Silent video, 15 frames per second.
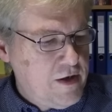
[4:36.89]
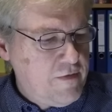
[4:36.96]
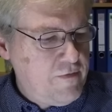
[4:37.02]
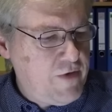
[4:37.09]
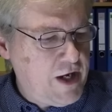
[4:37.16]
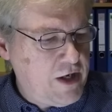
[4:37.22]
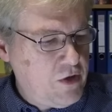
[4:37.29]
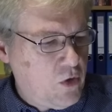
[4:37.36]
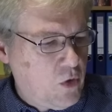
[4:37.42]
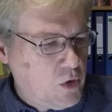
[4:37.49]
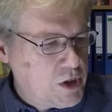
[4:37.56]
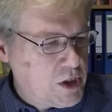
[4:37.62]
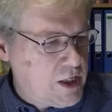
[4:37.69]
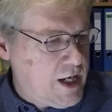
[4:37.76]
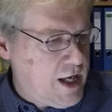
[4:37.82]
wenn
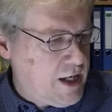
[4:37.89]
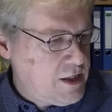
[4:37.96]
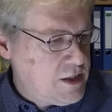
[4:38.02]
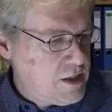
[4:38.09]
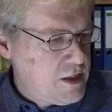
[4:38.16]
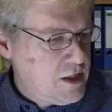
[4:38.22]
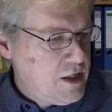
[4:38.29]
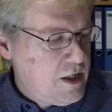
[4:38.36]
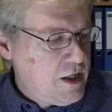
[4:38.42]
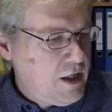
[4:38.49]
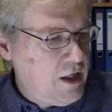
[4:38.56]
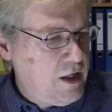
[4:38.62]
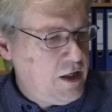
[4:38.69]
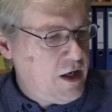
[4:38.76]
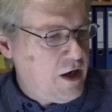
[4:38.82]
Russland
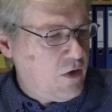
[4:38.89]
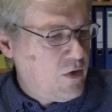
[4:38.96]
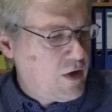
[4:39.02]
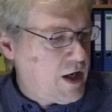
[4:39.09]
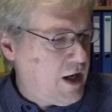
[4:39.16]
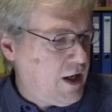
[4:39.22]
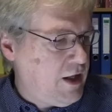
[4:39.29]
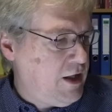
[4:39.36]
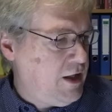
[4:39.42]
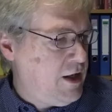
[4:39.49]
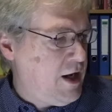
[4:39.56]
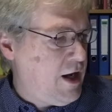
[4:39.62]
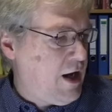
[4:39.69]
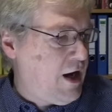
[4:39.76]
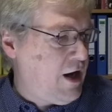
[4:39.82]
in der
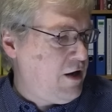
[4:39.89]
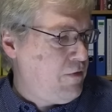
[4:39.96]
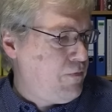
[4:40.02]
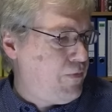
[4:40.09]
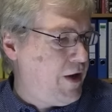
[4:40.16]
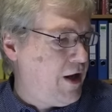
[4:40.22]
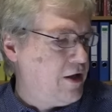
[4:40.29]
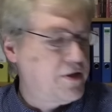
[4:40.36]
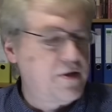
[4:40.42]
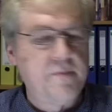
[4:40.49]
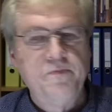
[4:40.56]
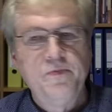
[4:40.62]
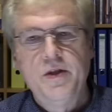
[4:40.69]
Ukraine einfällt.